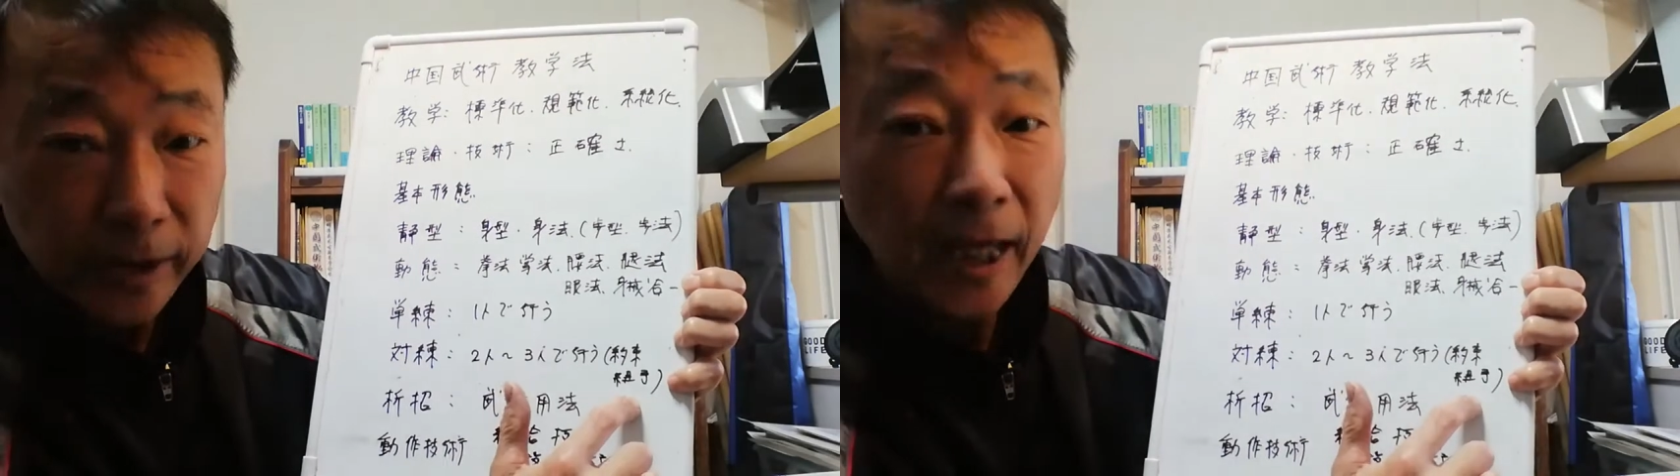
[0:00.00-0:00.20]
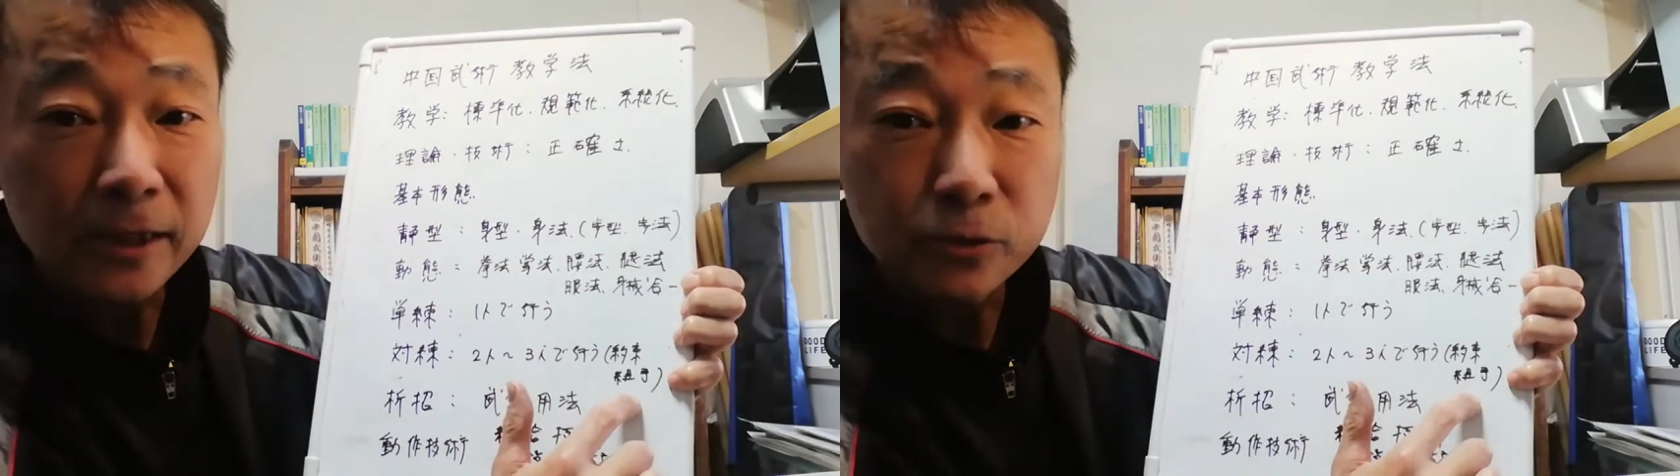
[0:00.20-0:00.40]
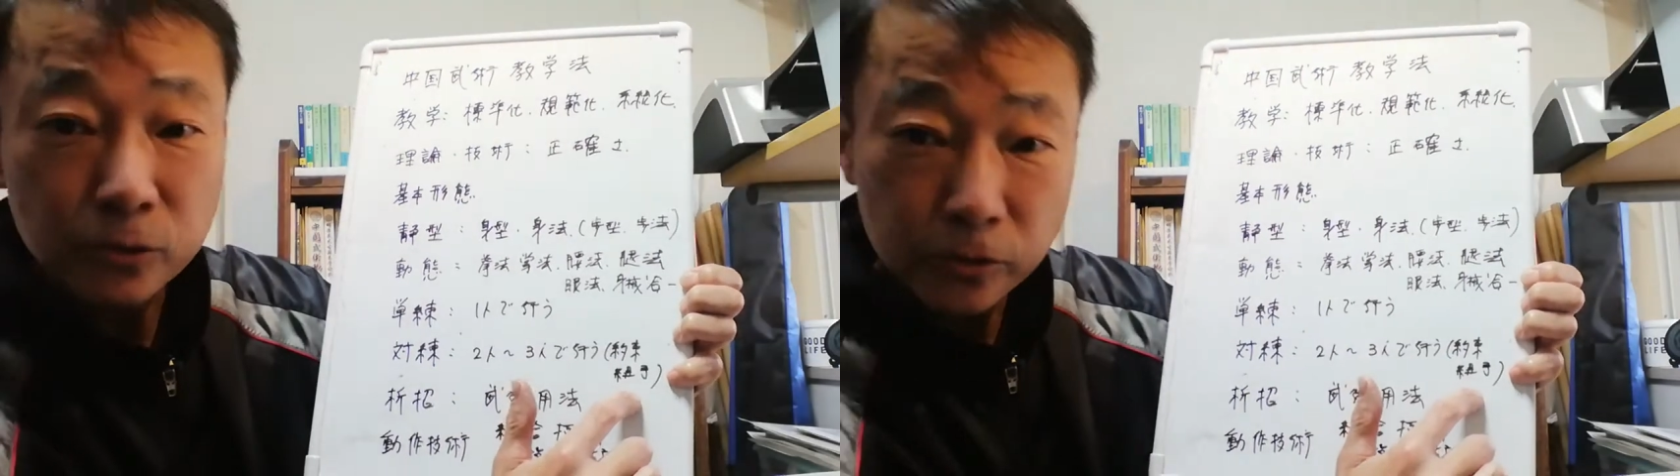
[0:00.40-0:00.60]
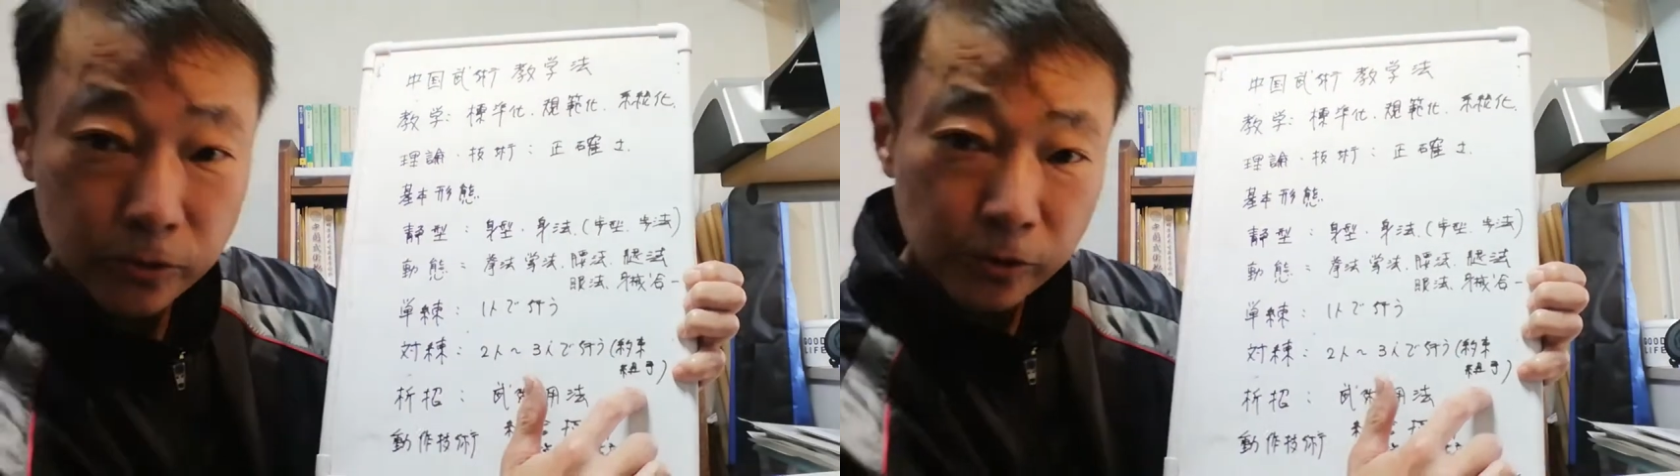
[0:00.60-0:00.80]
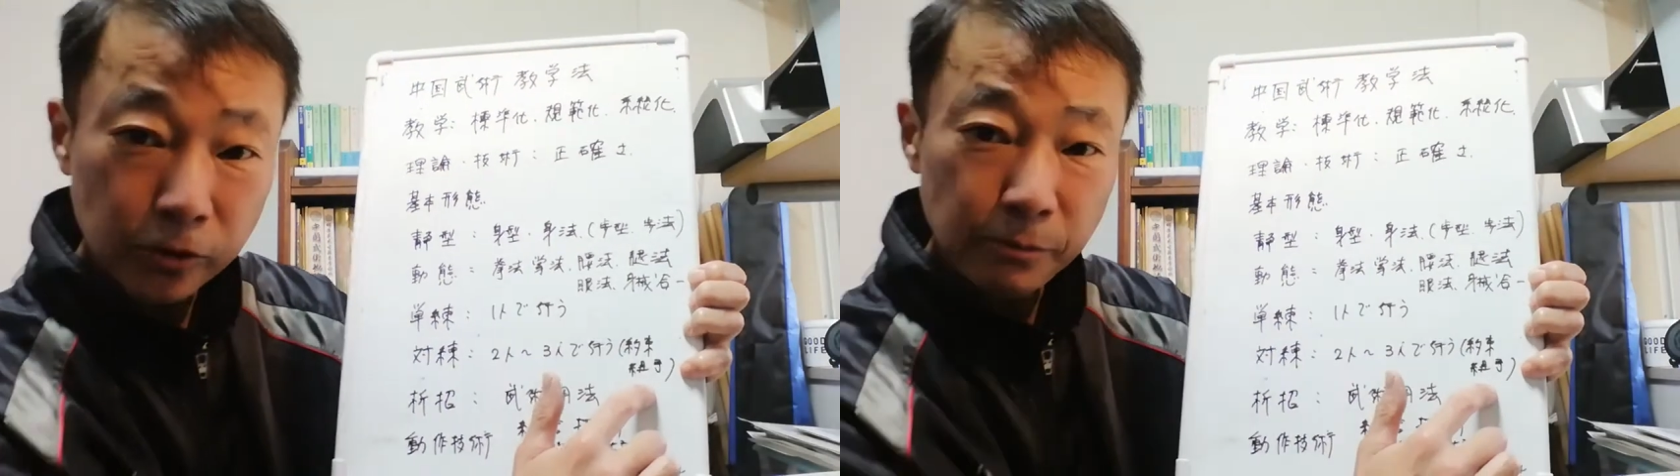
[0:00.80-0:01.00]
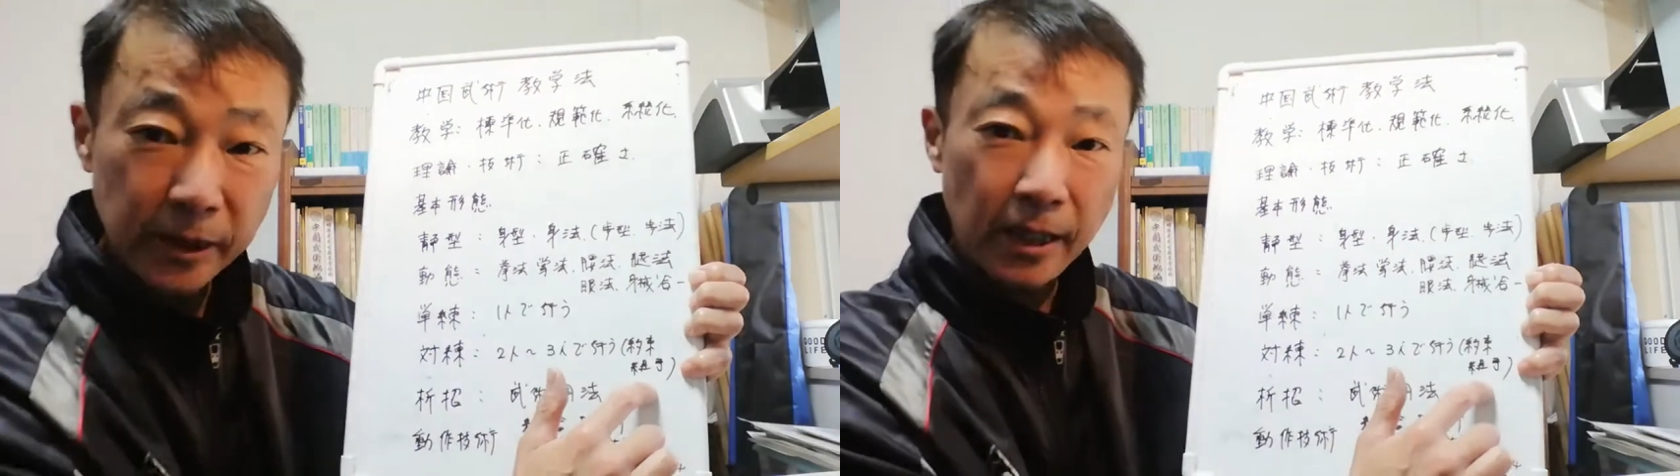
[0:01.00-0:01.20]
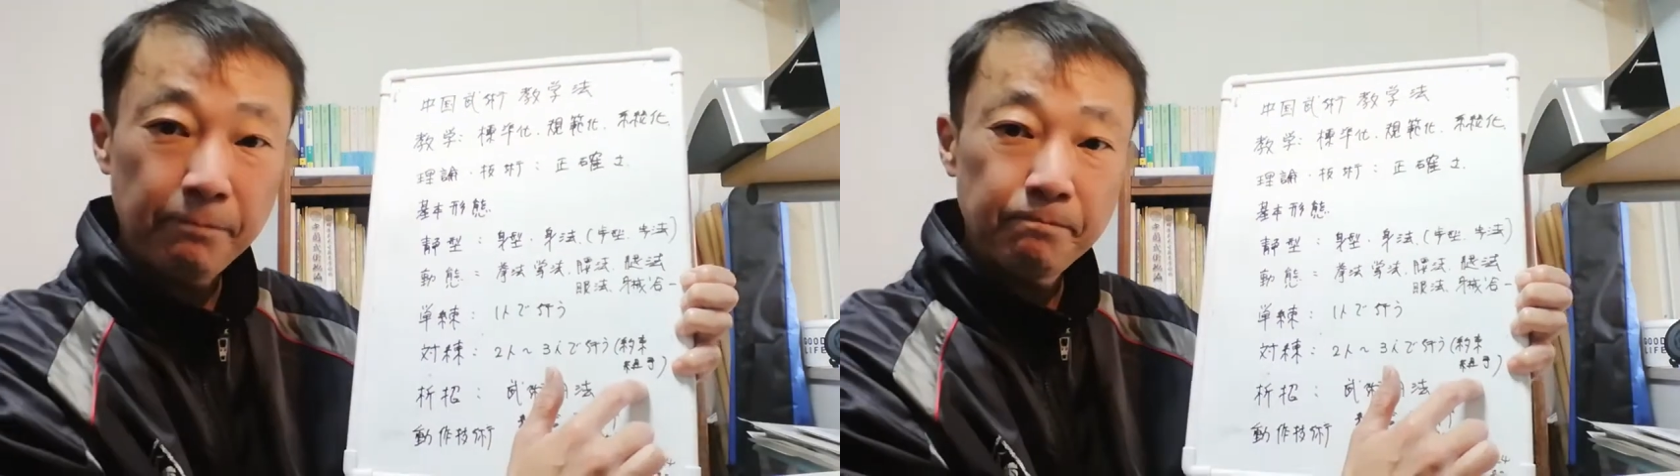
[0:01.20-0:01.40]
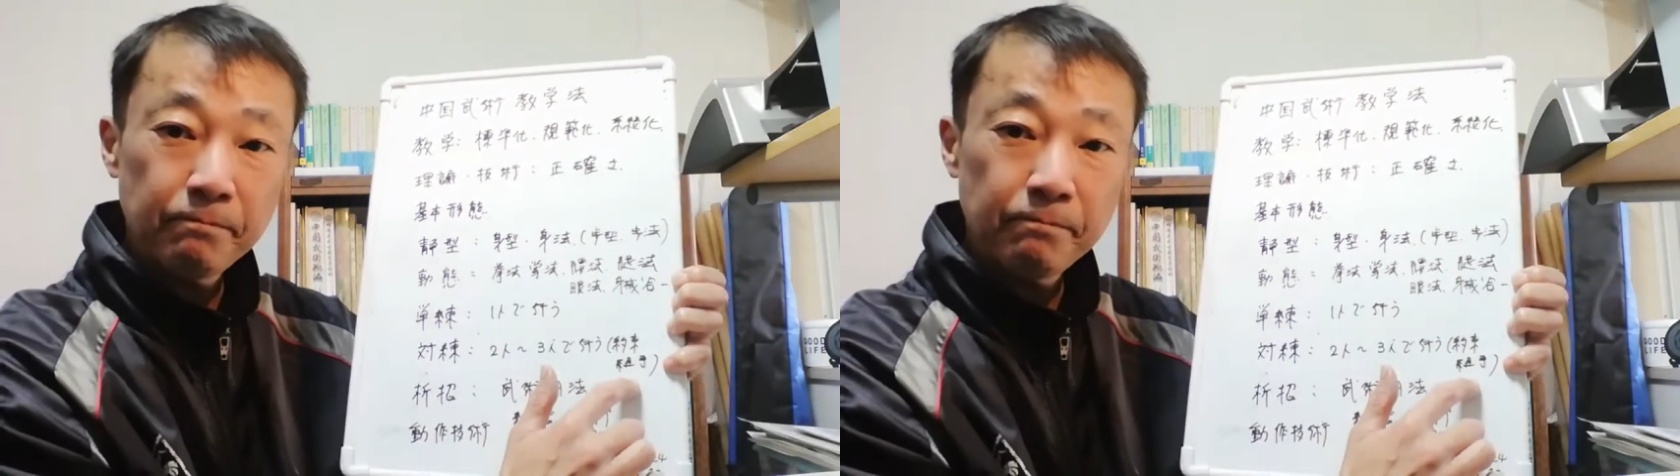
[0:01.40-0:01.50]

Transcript: 約束組手